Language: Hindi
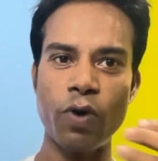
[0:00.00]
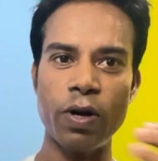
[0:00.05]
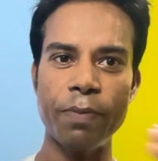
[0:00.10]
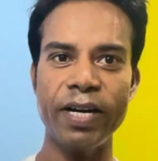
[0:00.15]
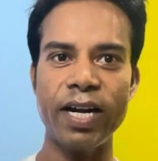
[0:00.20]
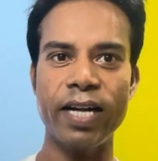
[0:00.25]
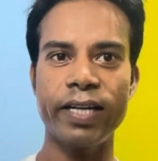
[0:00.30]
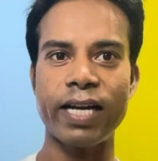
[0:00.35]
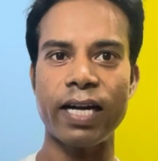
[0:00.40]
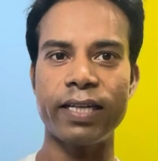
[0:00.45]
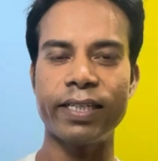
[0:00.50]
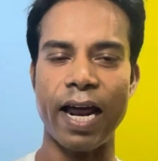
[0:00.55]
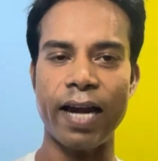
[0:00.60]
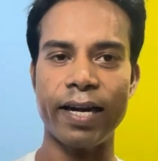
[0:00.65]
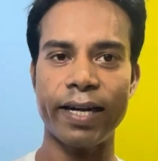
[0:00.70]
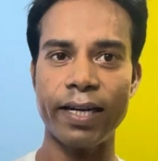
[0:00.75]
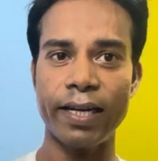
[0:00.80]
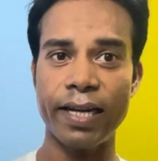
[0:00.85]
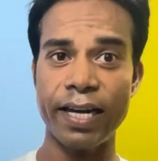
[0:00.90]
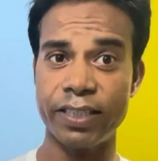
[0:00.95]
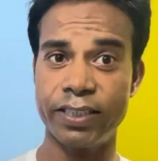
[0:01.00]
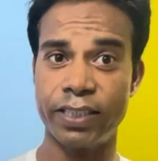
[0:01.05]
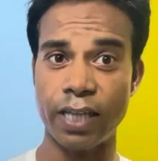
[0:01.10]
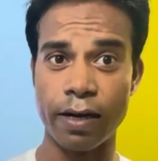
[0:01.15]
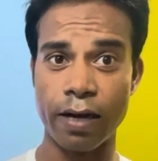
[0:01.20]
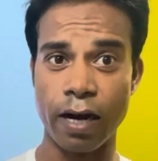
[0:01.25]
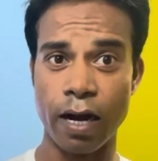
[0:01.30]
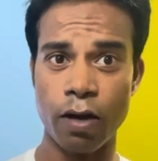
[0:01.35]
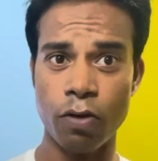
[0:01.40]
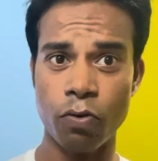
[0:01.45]
मिनट का टारगेट लेके चल
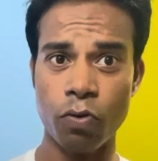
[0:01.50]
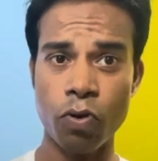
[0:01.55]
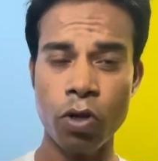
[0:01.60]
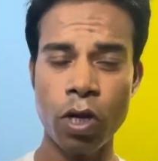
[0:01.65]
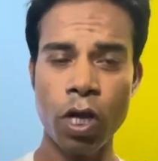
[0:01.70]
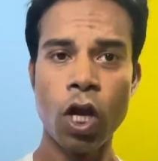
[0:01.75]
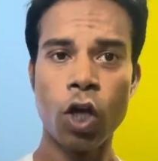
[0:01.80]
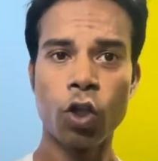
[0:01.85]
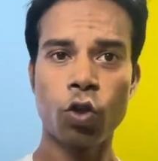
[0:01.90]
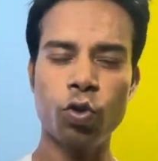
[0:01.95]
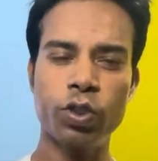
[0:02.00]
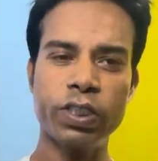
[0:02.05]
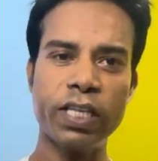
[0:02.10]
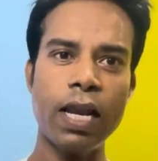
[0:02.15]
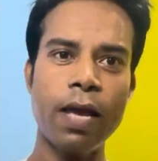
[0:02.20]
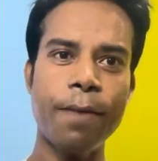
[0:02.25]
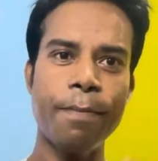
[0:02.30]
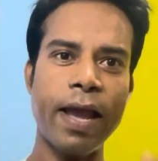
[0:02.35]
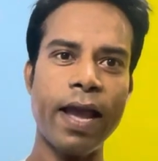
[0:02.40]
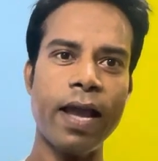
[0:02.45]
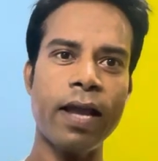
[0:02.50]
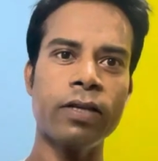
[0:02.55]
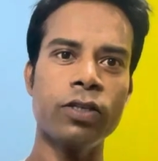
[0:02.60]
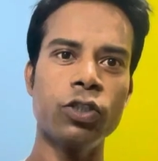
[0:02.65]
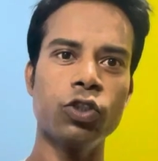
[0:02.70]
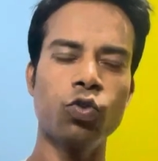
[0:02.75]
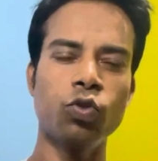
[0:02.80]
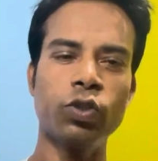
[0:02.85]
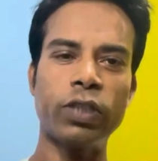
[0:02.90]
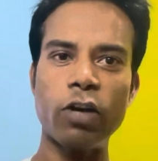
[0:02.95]
रहा हूं तो उसके लिए मैं
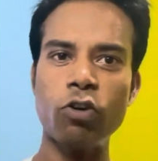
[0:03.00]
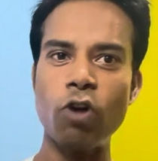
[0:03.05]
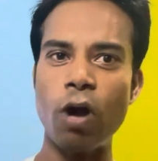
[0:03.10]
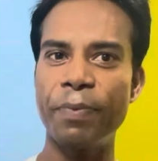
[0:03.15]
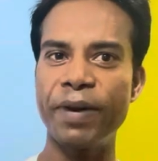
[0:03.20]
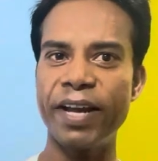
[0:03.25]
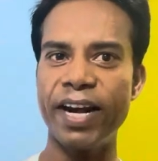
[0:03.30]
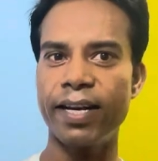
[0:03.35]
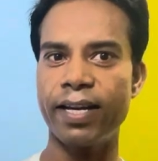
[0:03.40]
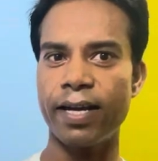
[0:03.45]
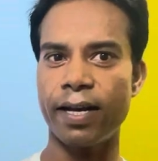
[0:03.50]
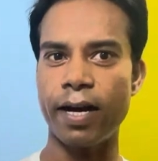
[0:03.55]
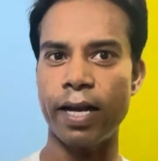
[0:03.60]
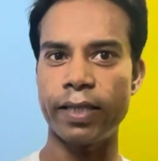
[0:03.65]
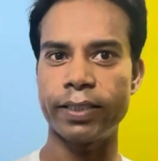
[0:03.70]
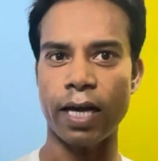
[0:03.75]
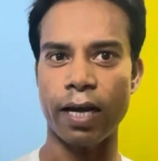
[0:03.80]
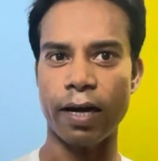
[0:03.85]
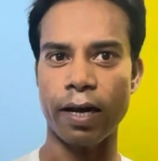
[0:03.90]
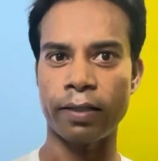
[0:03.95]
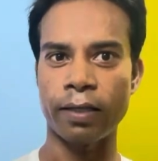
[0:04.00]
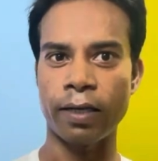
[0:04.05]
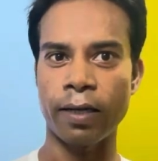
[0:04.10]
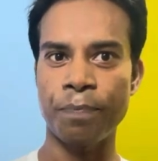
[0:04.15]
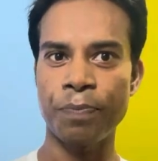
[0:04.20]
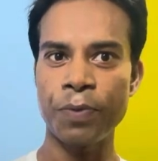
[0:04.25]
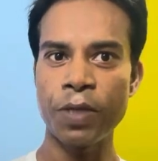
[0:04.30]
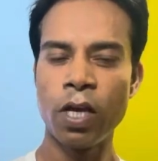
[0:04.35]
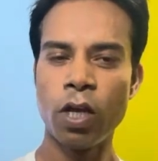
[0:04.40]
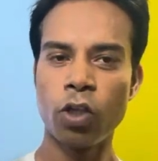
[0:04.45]
जूते को अपग्रेड करना चाह रहा था
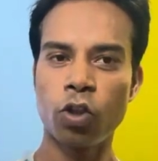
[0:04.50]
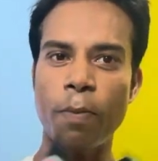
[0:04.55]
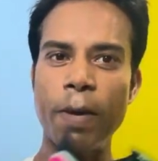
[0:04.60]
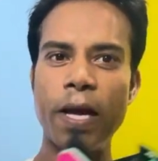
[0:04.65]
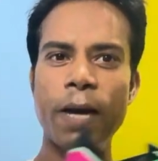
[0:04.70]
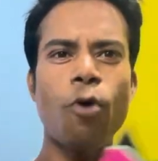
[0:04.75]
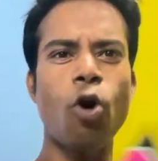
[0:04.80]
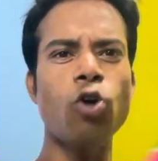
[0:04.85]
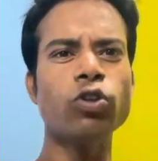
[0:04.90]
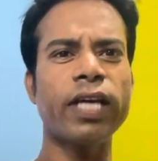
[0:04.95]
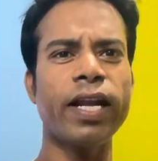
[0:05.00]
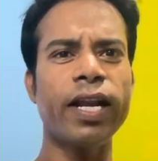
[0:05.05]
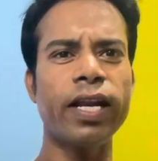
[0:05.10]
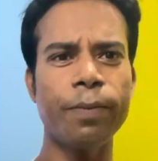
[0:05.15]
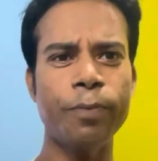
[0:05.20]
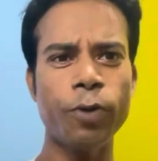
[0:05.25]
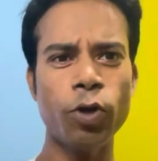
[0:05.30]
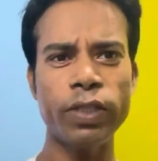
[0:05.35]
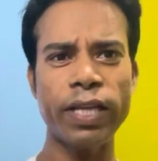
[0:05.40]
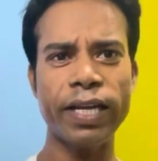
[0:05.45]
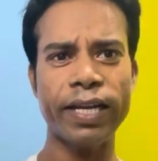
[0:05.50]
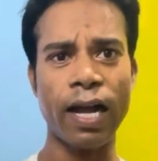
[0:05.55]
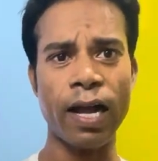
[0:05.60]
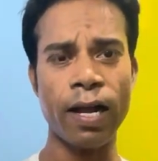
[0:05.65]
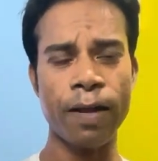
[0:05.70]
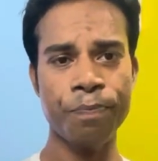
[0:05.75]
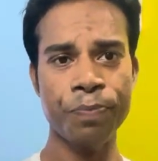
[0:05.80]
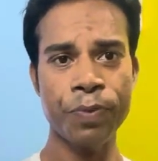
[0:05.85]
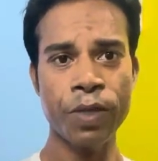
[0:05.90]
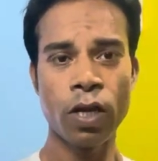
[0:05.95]
तो मैंने बहुत सारे रिव्यू देखा
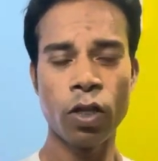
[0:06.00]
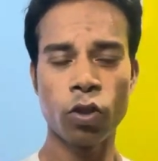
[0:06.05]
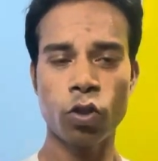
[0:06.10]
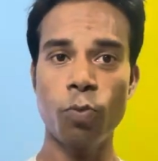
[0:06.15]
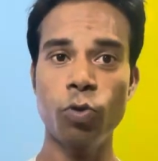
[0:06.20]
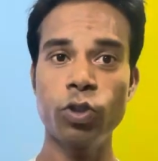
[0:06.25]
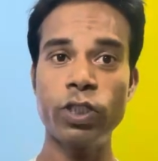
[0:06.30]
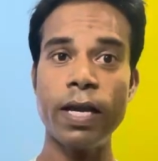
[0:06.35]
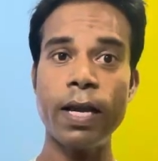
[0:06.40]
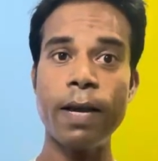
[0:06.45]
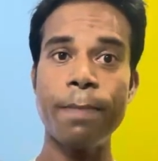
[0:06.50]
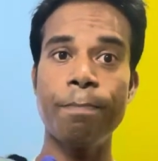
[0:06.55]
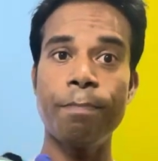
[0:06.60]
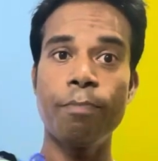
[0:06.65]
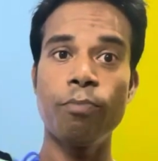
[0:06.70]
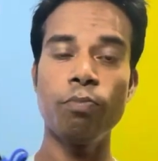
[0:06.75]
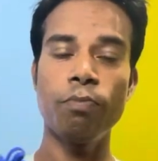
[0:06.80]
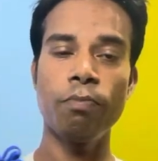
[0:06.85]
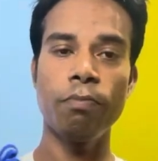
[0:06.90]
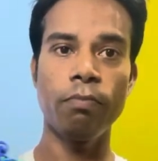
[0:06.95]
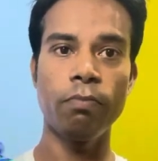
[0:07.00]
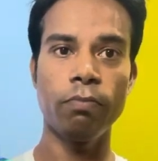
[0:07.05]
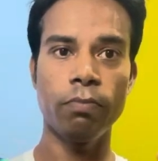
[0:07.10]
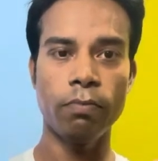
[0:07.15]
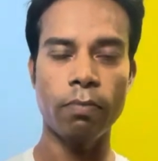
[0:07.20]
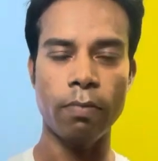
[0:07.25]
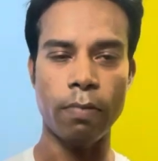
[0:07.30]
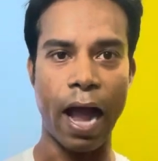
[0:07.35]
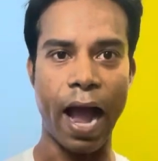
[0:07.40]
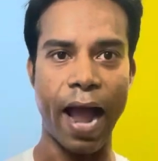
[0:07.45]
तो मुझे
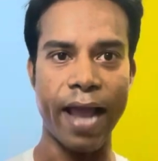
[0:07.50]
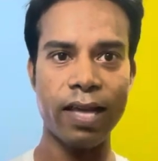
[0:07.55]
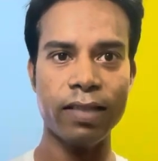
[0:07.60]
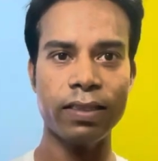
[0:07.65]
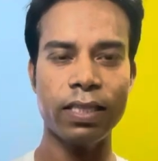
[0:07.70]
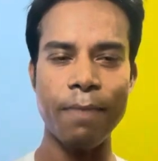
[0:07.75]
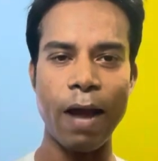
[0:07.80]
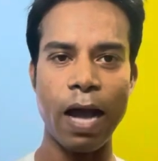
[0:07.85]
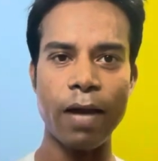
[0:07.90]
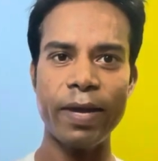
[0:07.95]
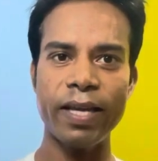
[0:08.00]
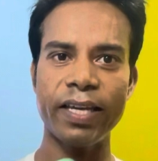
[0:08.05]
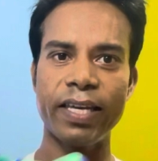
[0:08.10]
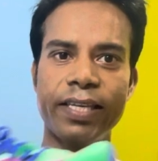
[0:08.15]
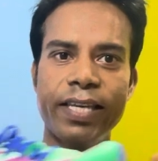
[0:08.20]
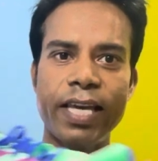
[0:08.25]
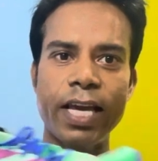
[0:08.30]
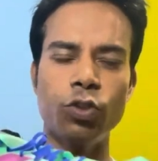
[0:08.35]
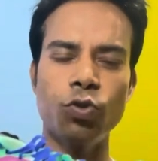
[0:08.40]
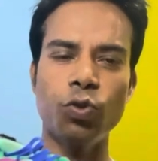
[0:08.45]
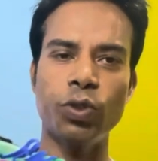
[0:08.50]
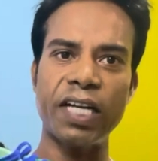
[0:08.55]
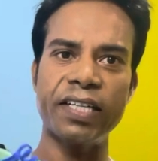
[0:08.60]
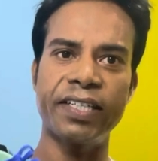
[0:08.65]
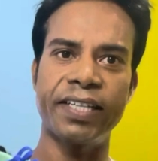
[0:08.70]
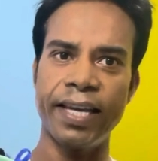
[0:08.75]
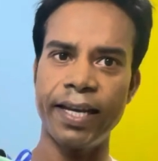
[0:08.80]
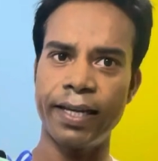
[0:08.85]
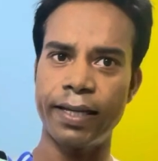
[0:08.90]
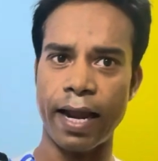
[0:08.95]
आया दिमाग में कि यह जूता
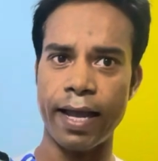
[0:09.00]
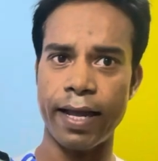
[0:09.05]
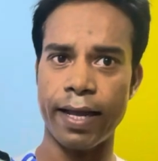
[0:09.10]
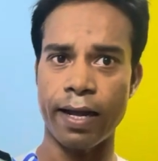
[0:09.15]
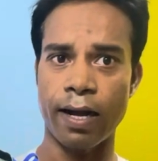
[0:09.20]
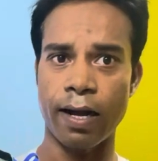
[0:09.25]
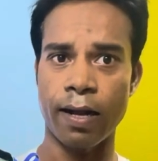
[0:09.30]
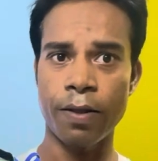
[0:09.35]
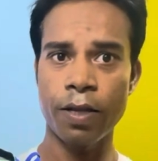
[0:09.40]
ठीक रहेगा